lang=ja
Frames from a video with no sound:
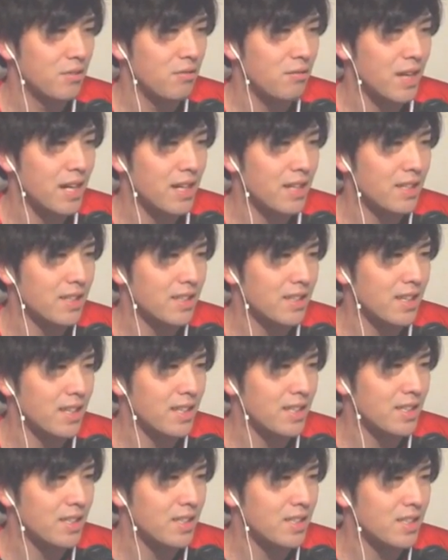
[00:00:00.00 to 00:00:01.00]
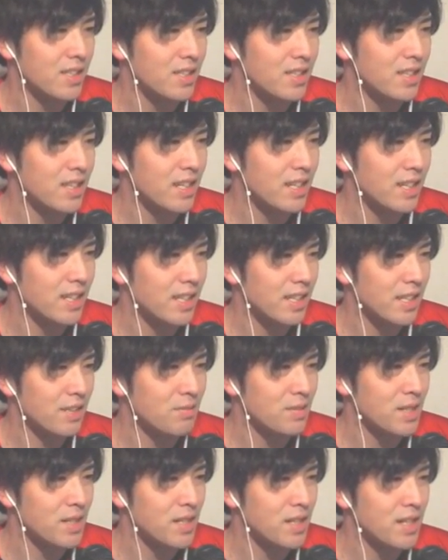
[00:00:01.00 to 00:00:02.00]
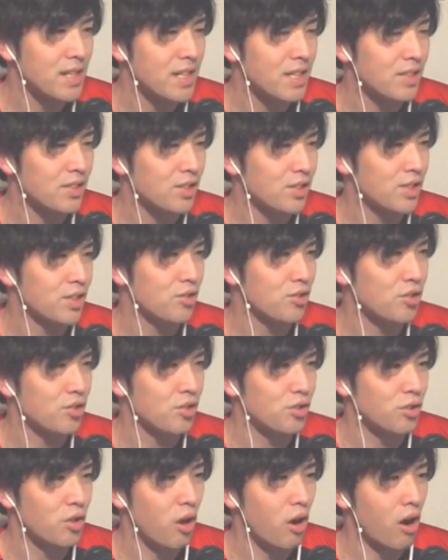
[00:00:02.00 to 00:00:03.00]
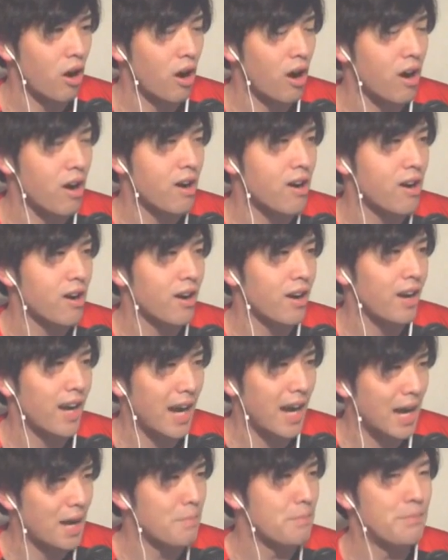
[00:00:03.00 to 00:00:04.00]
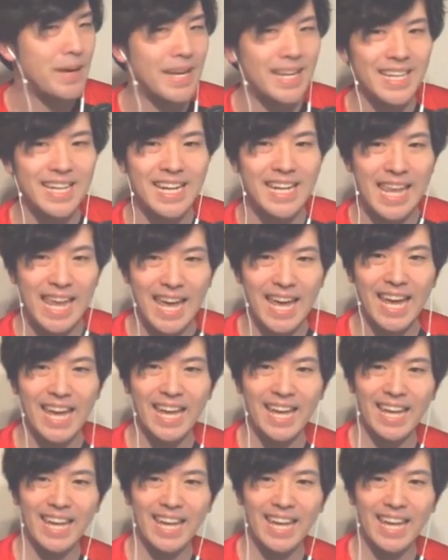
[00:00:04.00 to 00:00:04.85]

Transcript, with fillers: ワンタッチ入れて右足シュート完璧だね